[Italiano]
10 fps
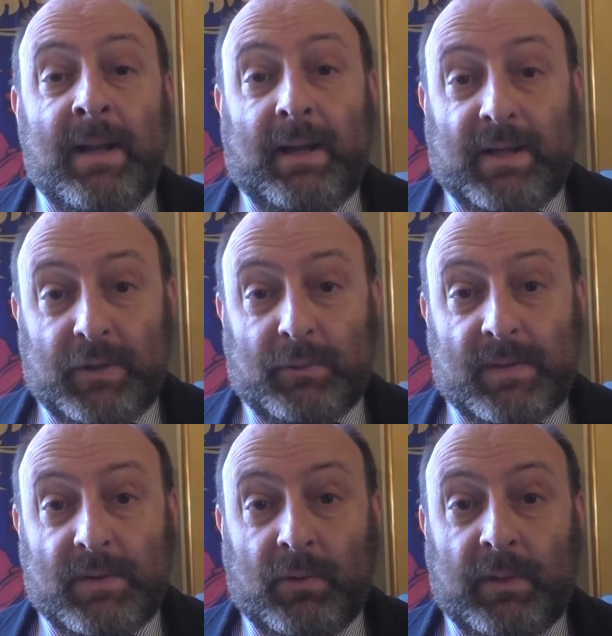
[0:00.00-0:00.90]
la
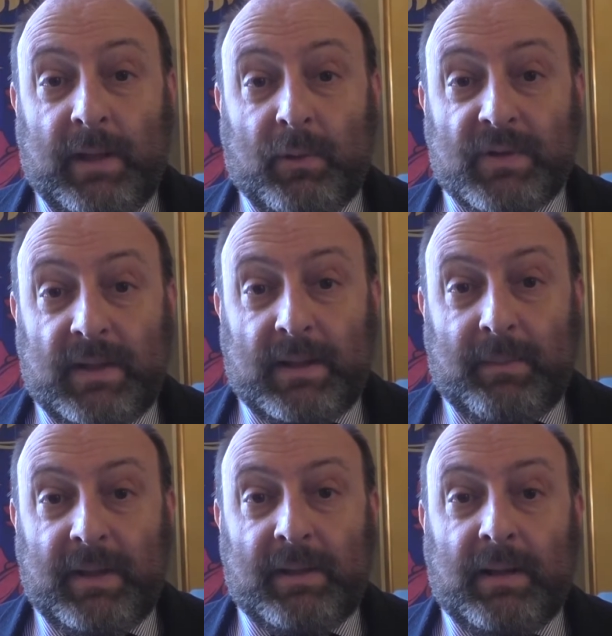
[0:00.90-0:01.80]
situazione è
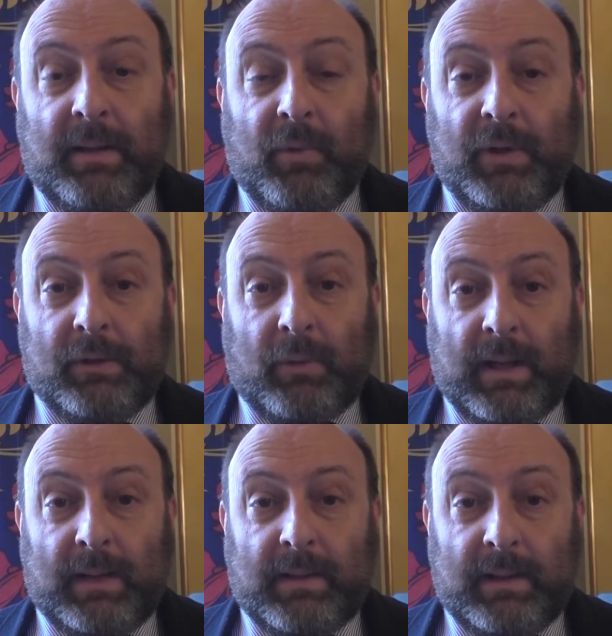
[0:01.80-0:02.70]
costantemente
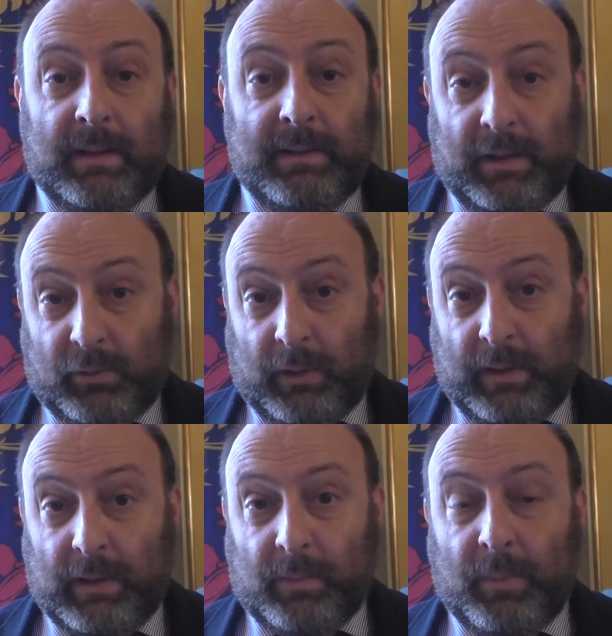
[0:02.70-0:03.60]
monitorata dal direttore
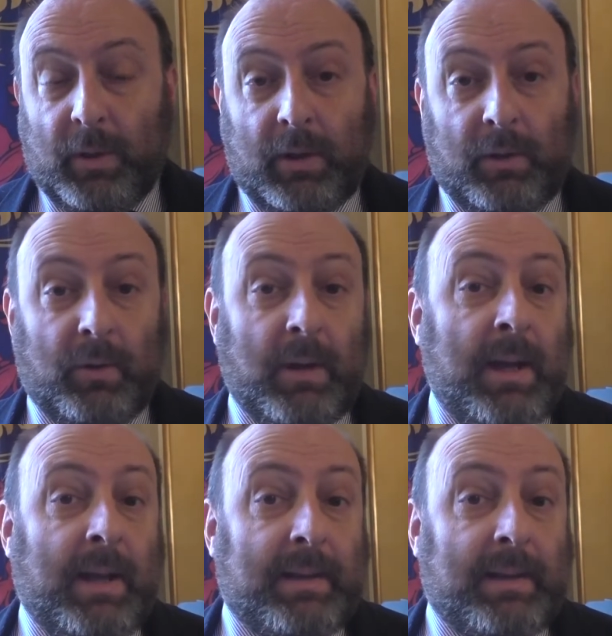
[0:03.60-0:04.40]
dell'aeroporto,